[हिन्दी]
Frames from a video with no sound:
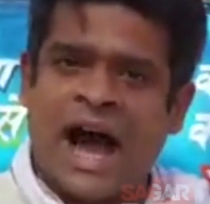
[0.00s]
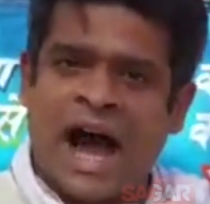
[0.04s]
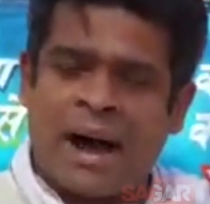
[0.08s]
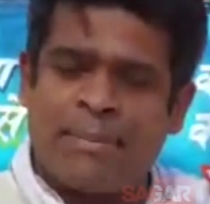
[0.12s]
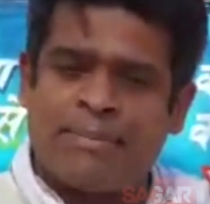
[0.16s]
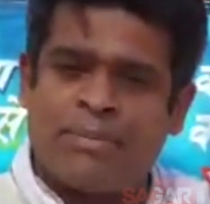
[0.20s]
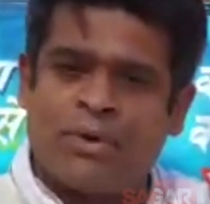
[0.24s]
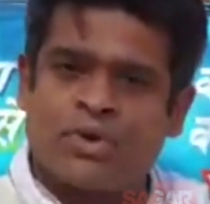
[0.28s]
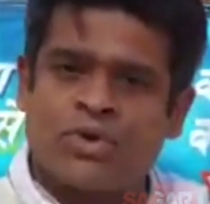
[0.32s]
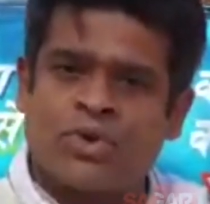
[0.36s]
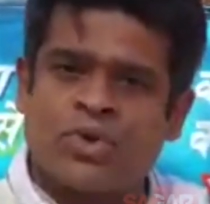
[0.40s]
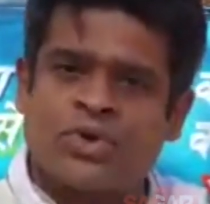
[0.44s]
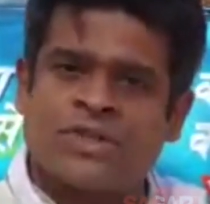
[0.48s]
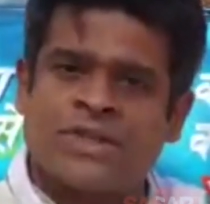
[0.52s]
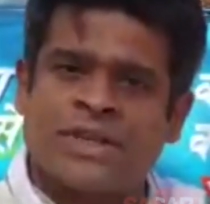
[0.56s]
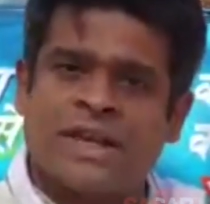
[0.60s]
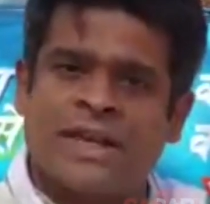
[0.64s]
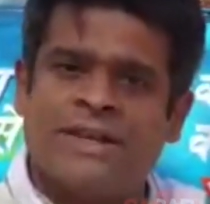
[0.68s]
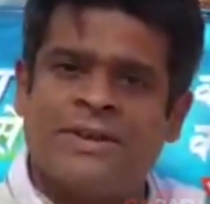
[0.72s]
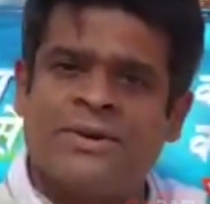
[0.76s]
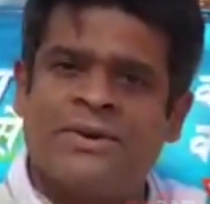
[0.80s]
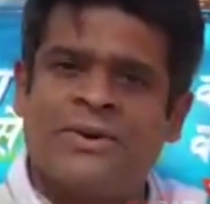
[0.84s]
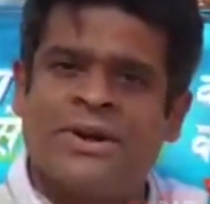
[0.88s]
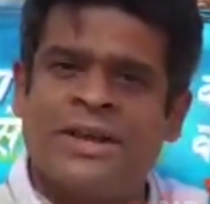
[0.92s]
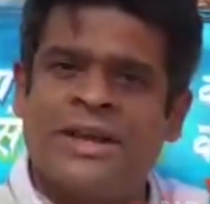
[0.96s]
आप लोग जो
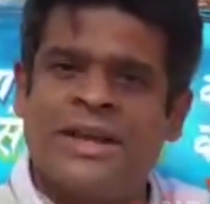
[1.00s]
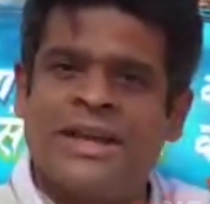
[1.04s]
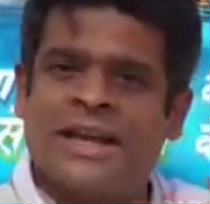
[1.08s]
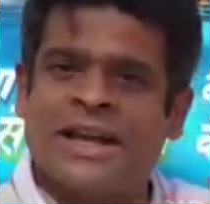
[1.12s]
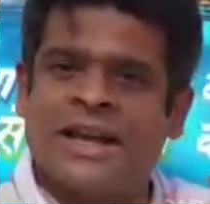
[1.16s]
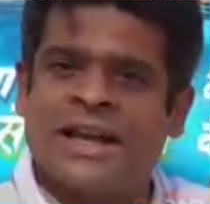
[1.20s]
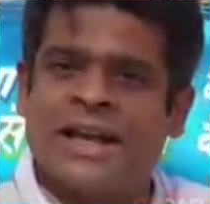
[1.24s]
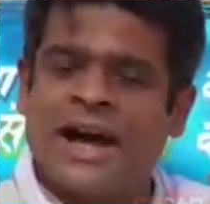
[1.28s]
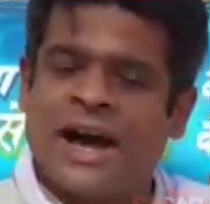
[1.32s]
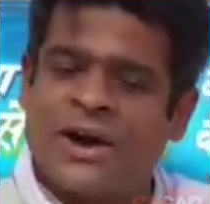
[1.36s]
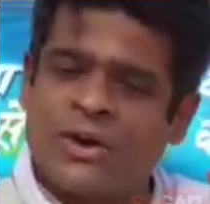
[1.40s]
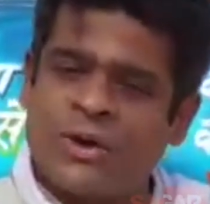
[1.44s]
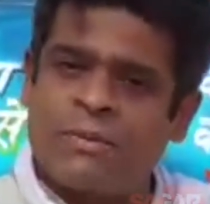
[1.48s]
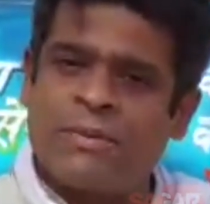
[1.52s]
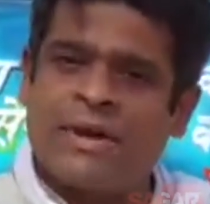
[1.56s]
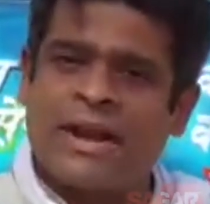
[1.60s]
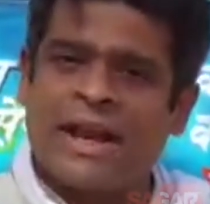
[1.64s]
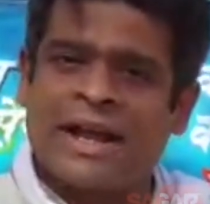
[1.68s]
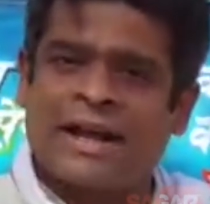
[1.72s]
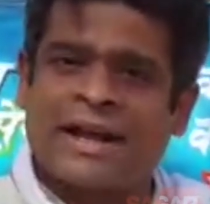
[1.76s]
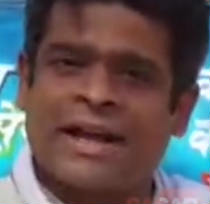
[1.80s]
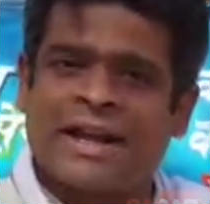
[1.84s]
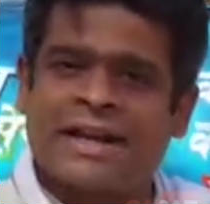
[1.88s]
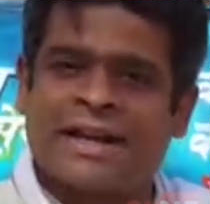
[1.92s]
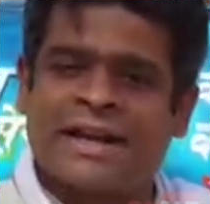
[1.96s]
सहयोग घरों में
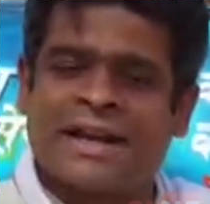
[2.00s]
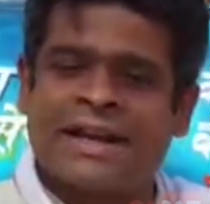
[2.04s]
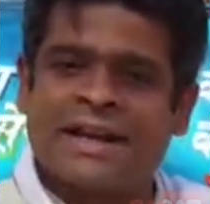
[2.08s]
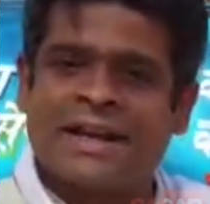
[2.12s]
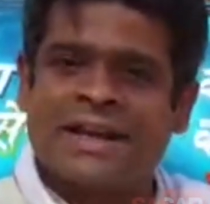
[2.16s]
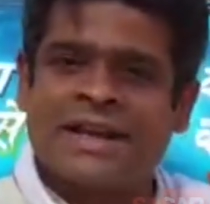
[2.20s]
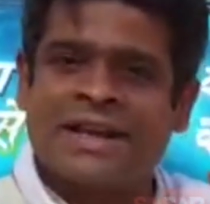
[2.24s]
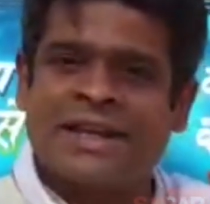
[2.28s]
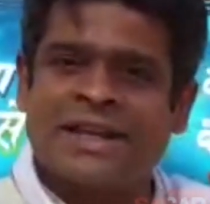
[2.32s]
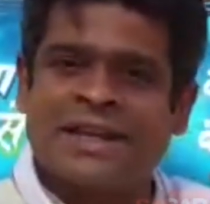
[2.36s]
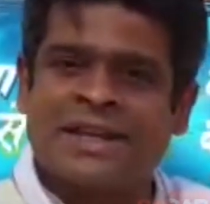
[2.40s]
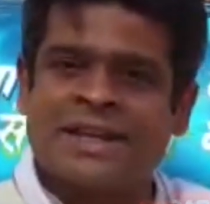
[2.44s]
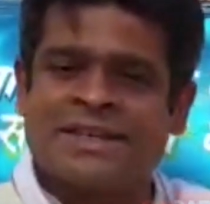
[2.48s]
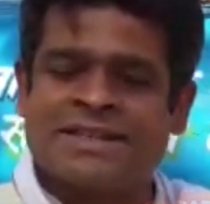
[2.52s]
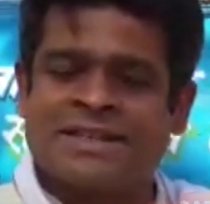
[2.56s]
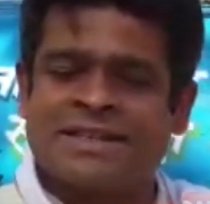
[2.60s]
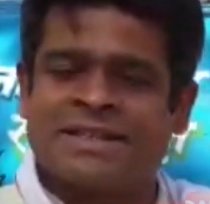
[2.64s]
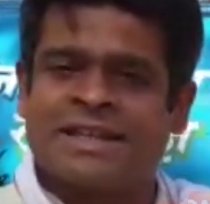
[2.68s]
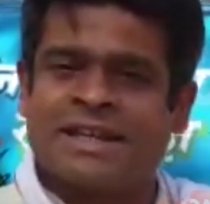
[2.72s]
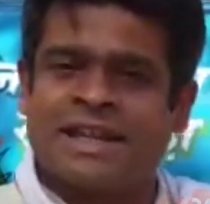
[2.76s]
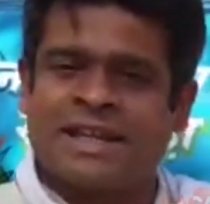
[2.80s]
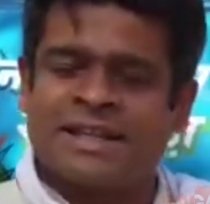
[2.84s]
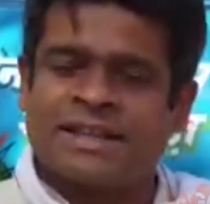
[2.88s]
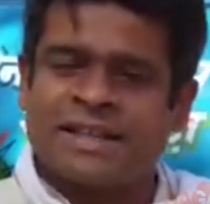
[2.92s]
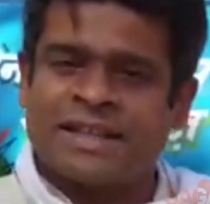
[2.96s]
रहकर कर रहे हैं इसे
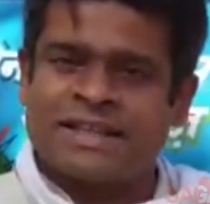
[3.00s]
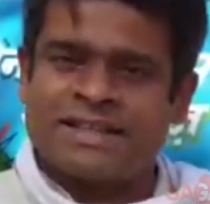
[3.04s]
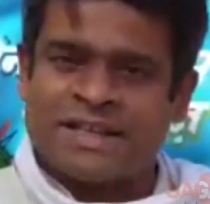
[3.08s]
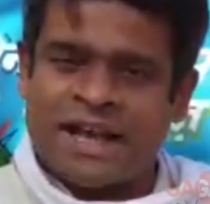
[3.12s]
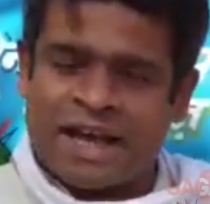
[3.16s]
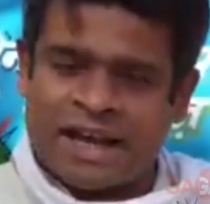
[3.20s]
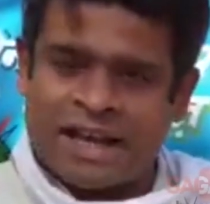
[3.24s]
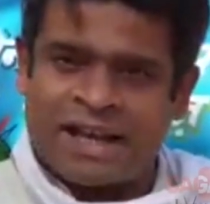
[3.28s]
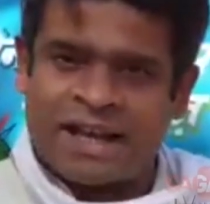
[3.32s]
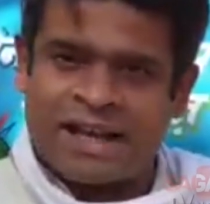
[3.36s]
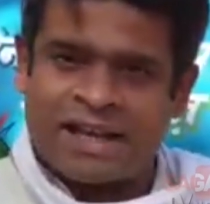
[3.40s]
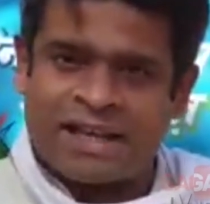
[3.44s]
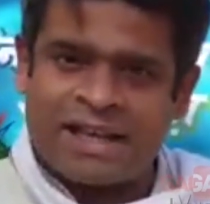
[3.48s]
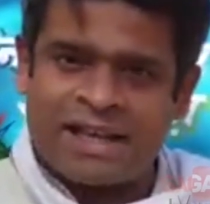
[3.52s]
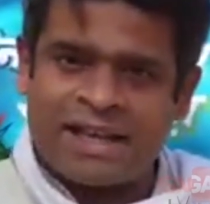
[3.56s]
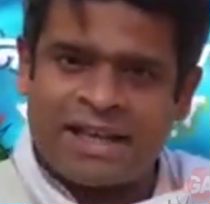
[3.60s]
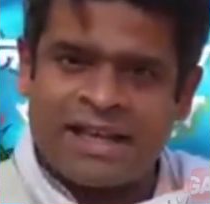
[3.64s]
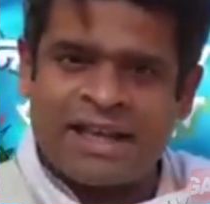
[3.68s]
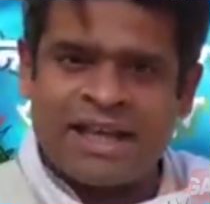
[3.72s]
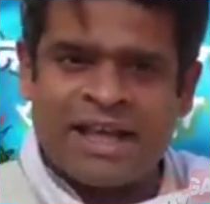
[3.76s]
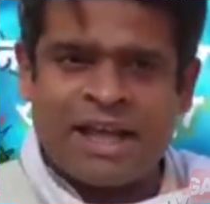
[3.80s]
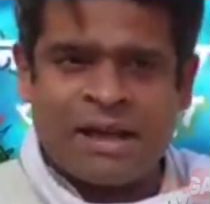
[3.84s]
निरंतर जारी रखिए